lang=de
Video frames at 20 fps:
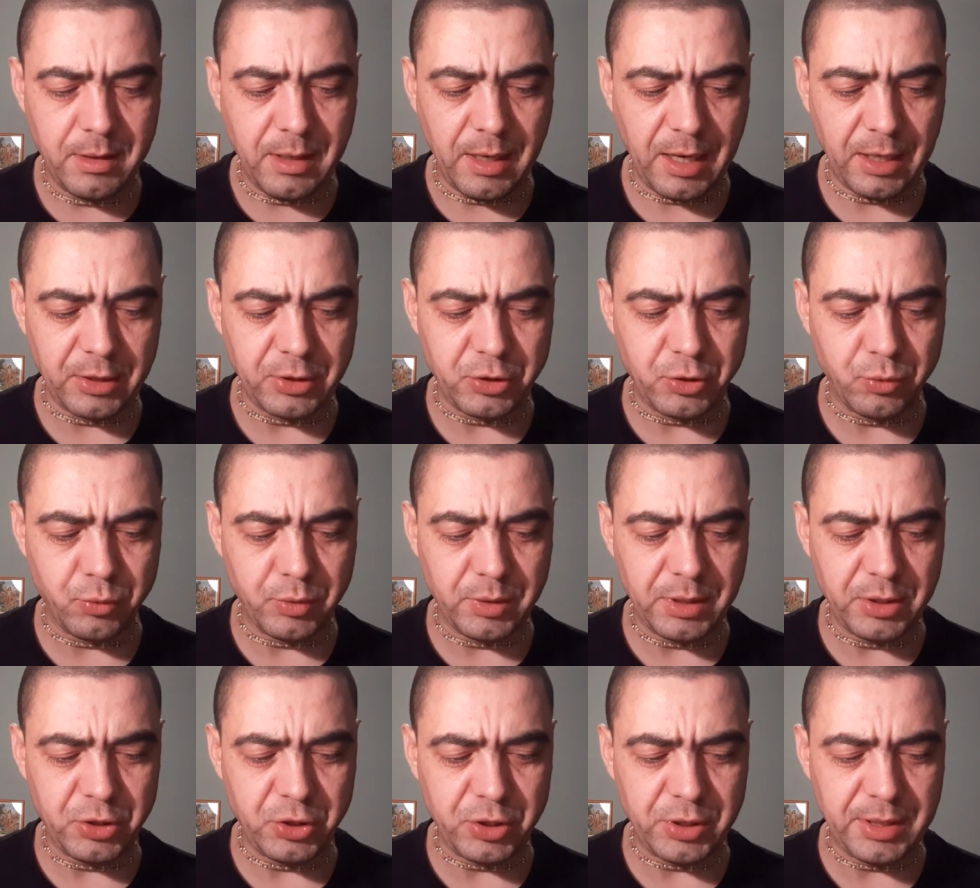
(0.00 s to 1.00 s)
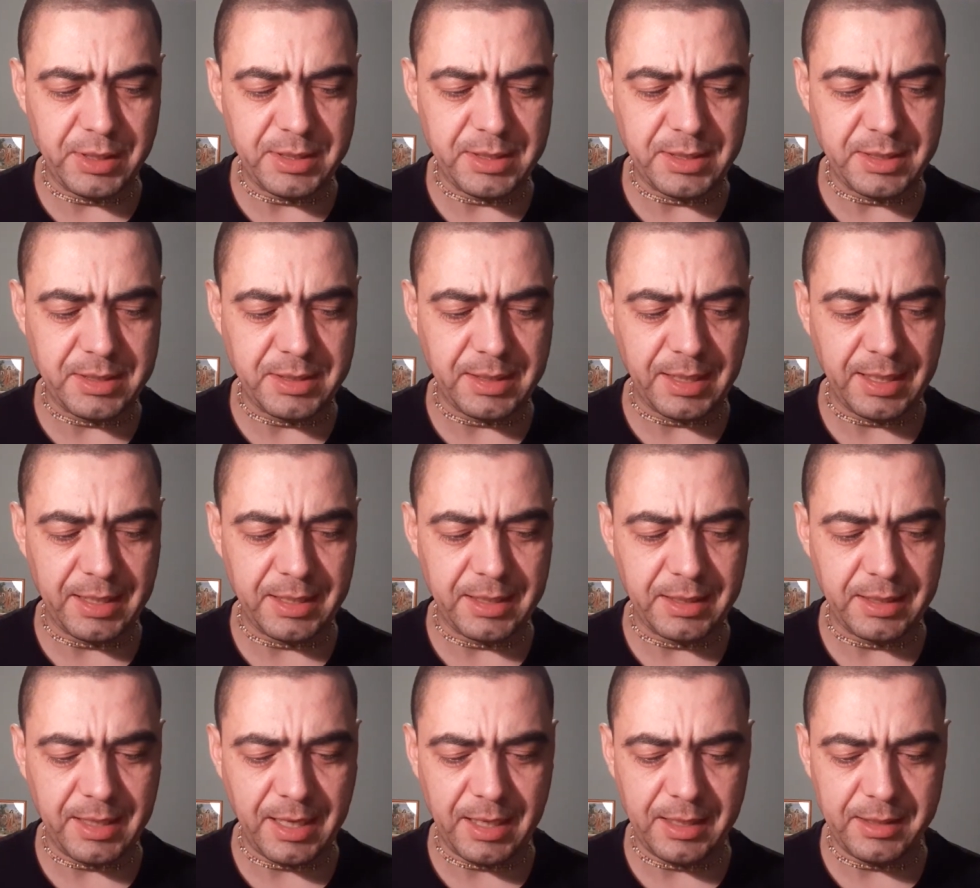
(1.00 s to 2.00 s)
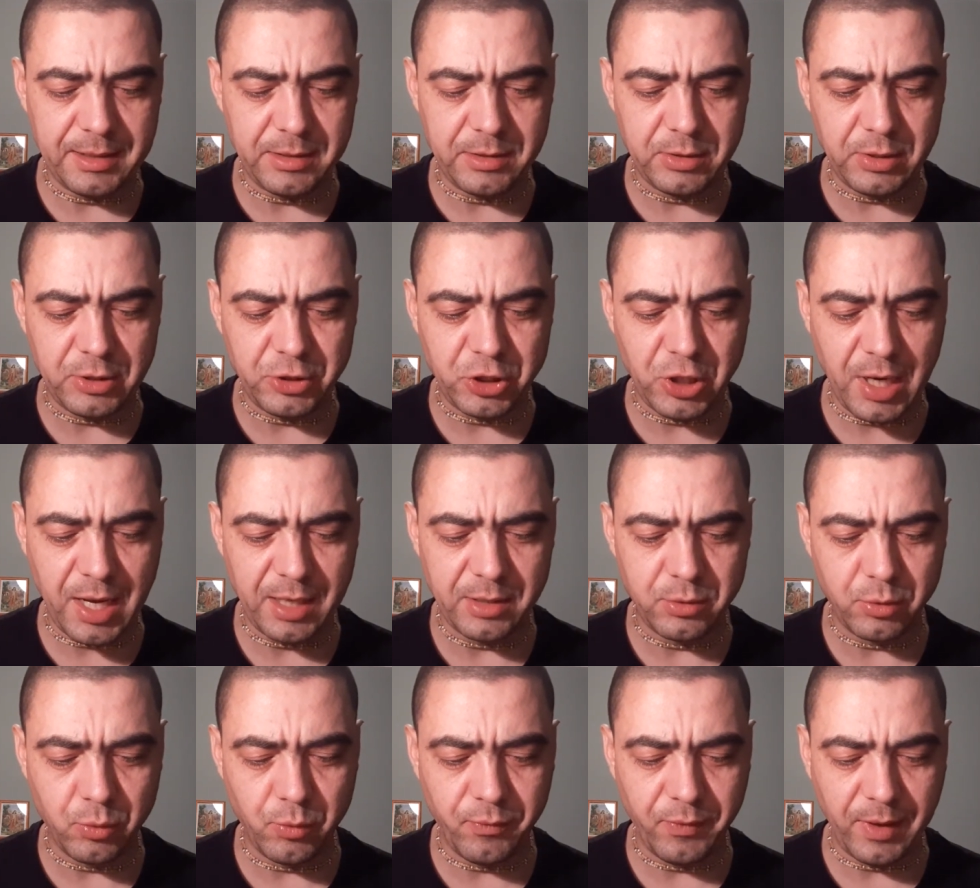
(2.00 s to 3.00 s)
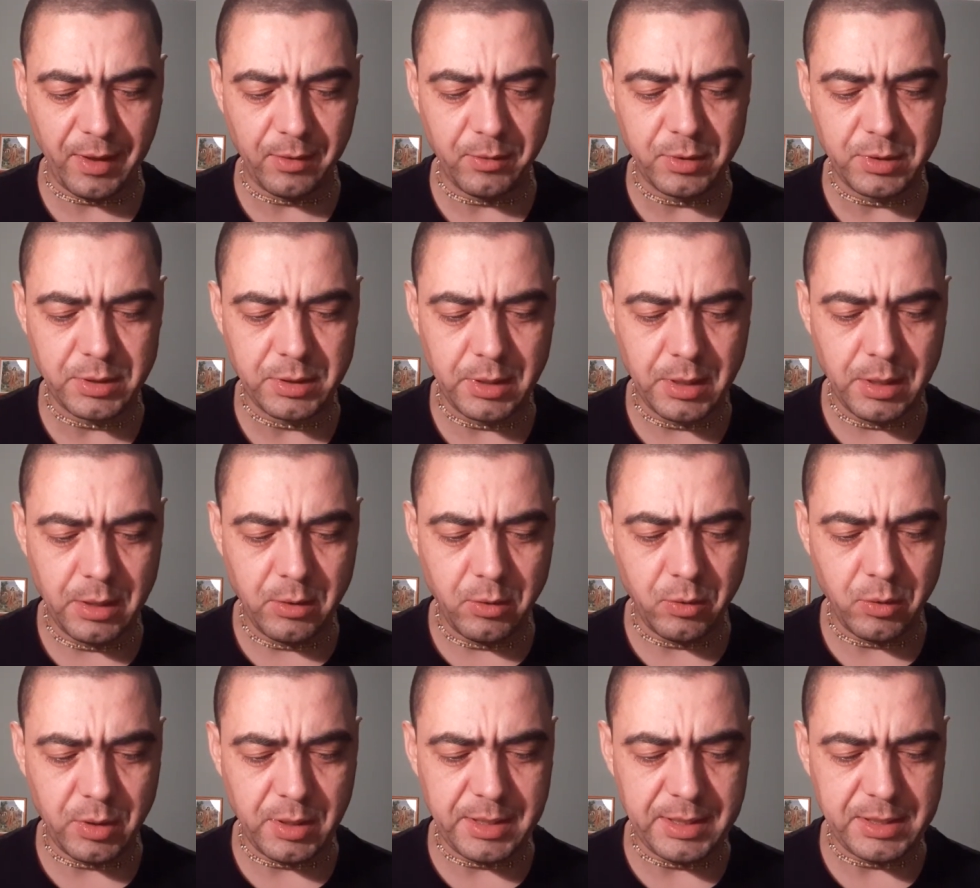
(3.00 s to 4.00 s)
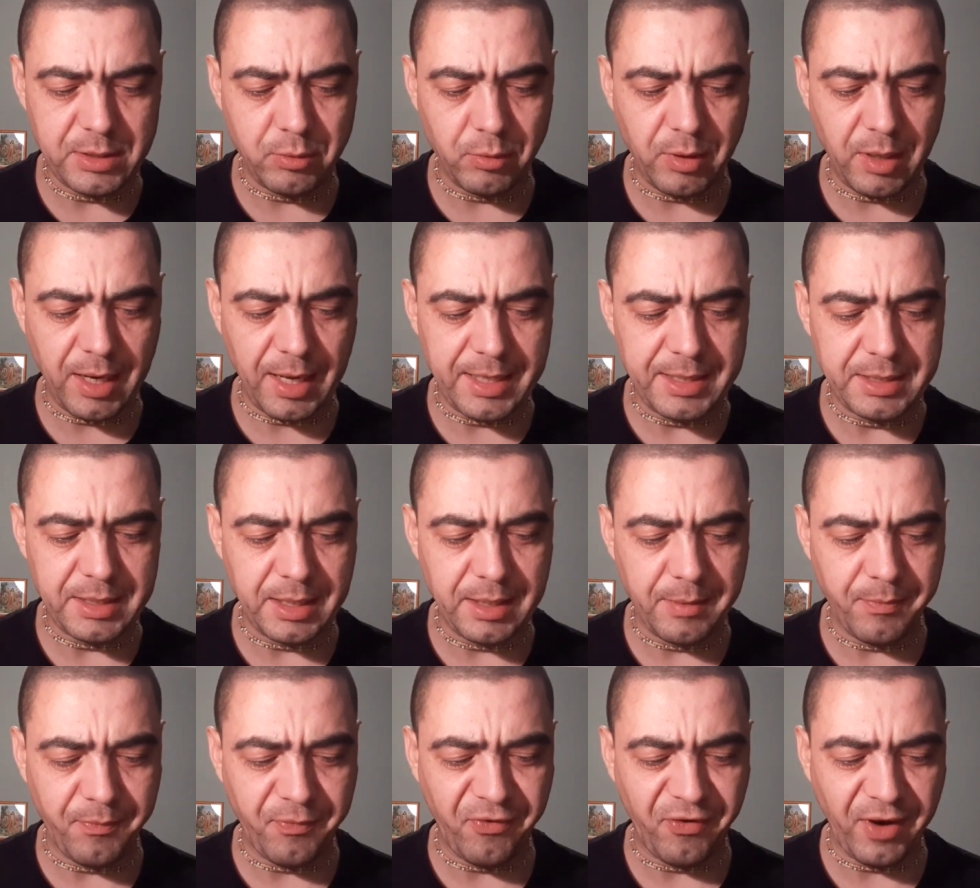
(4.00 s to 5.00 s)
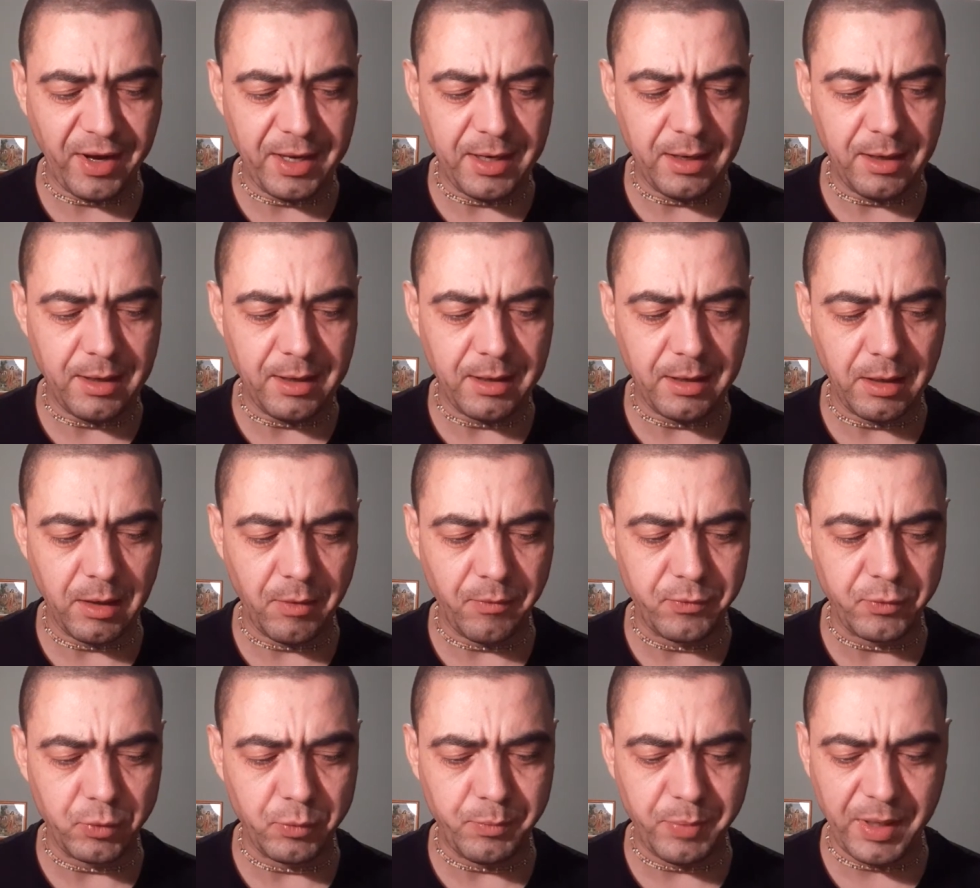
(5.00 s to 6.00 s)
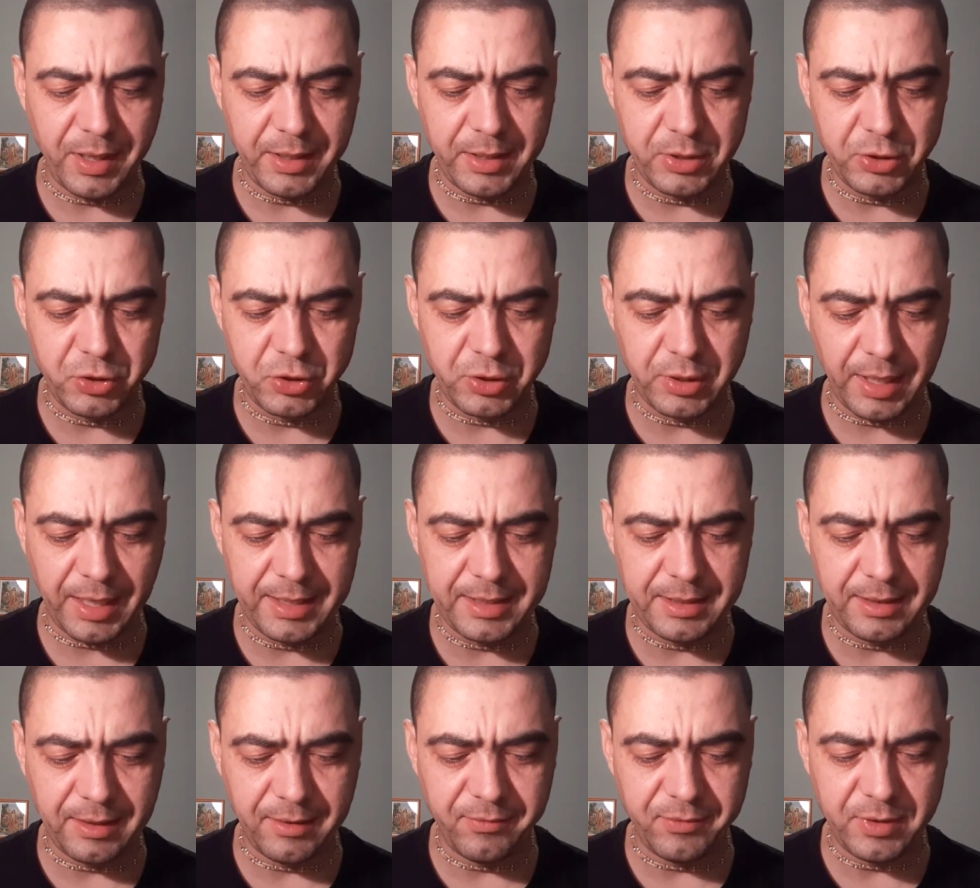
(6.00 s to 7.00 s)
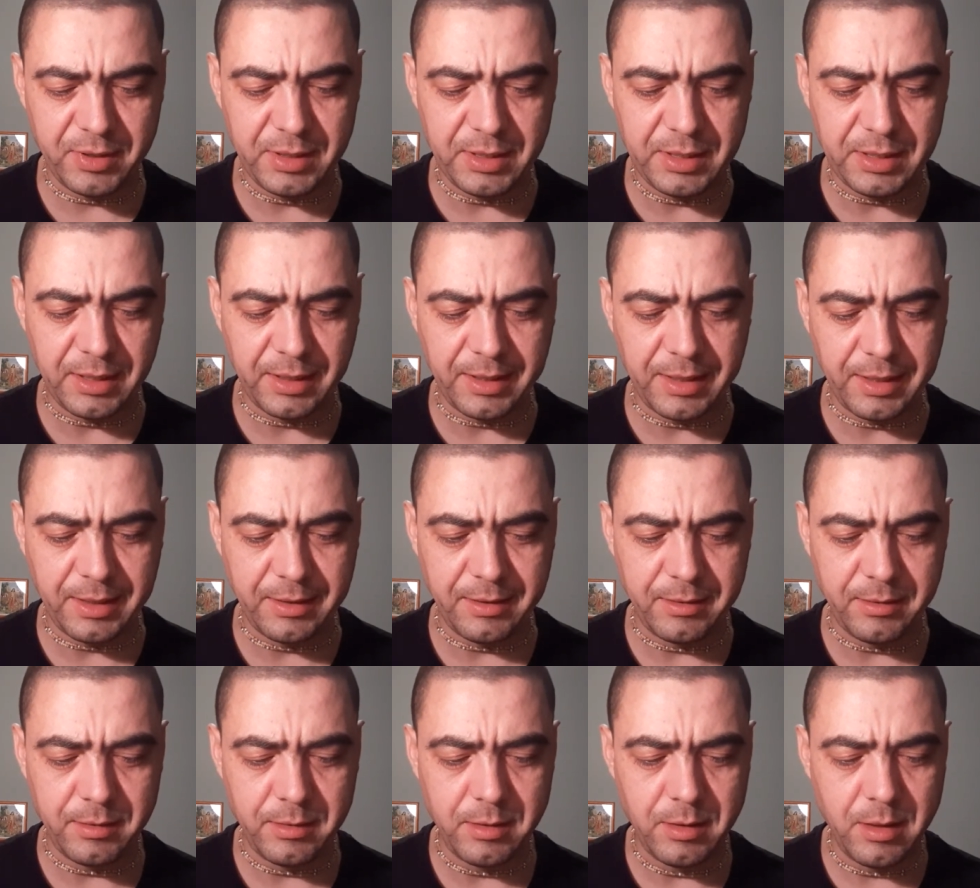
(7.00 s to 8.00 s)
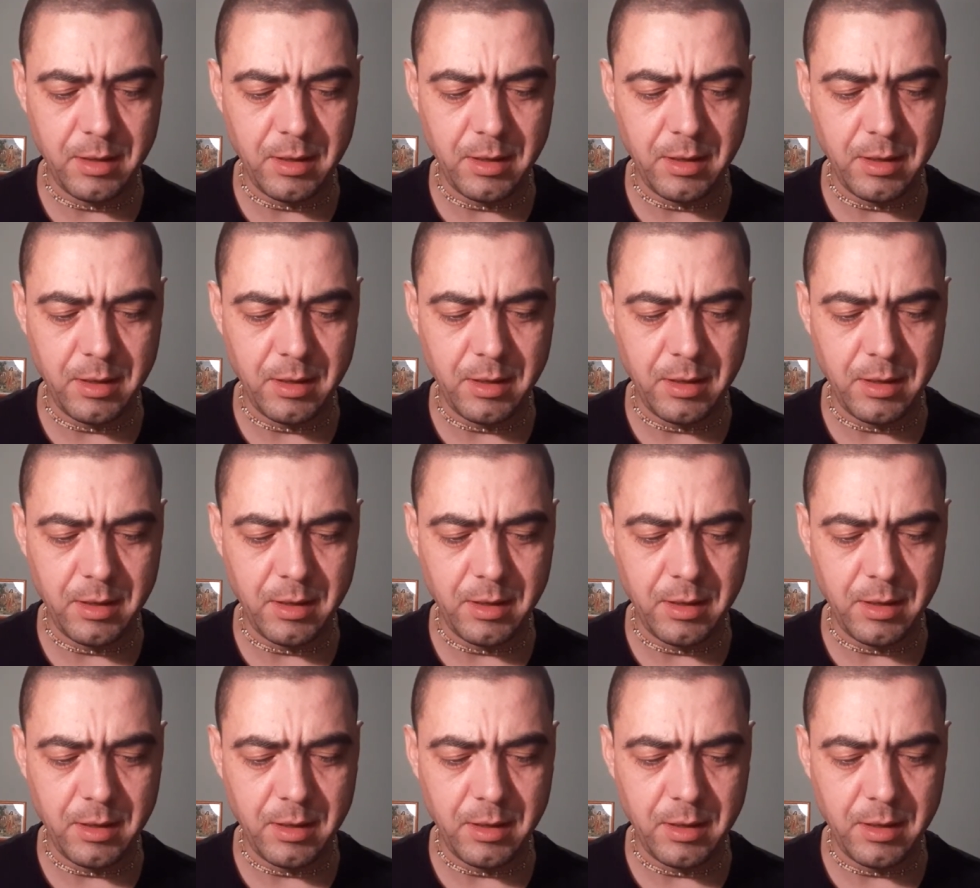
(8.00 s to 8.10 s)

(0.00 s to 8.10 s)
Arjuna stieß seinen gellenden Schlachtruf aus und ließ sogleich einen Pfeilhagel auf Drupadas Streitkräfte niedergehen.